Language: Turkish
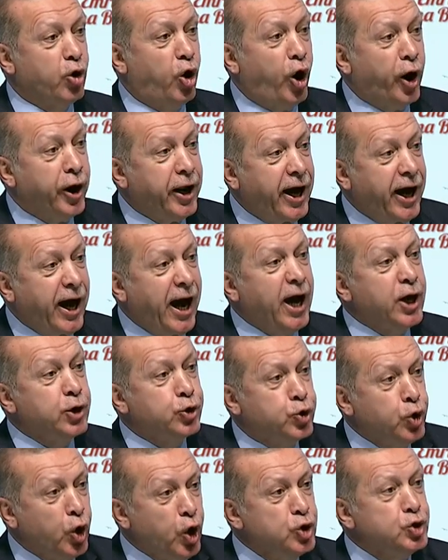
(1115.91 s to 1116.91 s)
Oraya
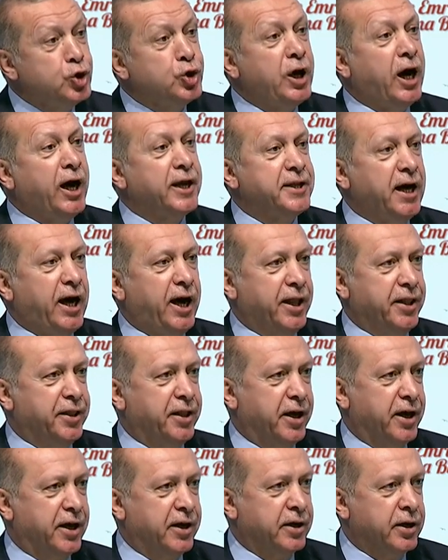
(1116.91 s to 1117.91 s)
güç
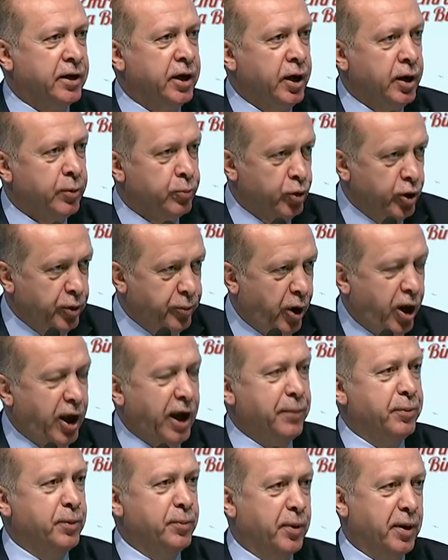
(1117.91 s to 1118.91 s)
katandır. Bunu
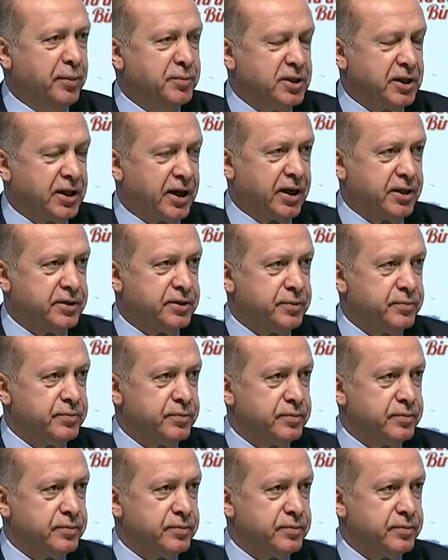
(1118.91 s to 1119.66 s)
böyle bilmemiz lazım.